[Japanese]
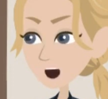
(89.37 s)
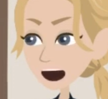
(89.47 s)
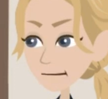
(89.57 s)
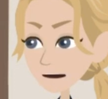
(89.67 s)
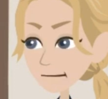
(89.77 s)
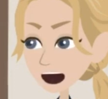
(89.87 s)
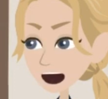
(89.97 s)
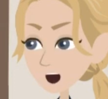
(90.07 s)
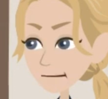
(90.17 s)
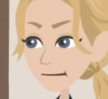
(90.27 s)

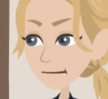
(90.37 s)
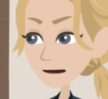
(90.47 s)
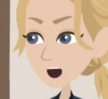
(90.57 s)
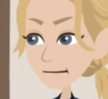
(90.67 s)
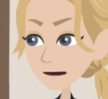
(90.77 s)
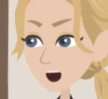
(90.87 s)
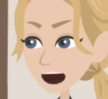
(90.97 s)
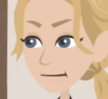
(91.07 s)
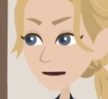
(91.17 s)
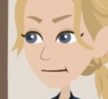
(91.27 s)
65歳から
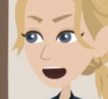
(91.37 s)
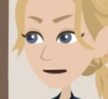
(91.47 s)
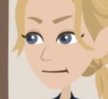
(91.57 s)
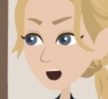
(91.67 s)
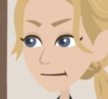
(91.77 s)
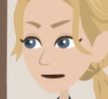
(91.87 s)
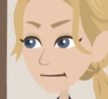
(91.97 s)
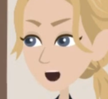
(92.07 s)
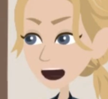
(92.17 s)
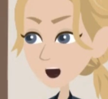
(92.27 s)
月5万円を
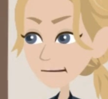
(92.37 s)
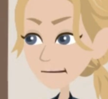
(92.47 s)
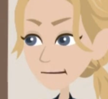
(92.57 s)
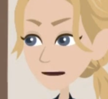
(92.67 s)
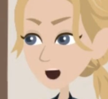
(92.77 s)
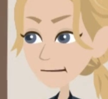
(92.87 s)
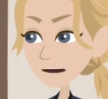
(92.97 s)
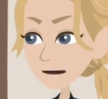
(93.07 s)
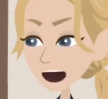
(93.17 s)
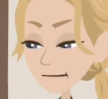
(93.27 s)
捻出するのは
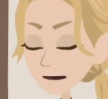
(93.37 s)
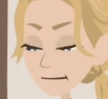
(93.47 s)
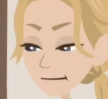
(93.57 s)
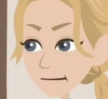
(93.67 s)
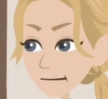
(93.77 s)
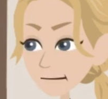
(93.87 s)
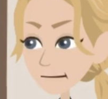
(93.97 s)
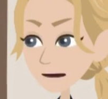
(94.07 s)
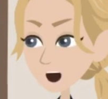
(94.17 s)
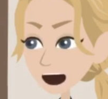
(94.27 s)
難しくありません。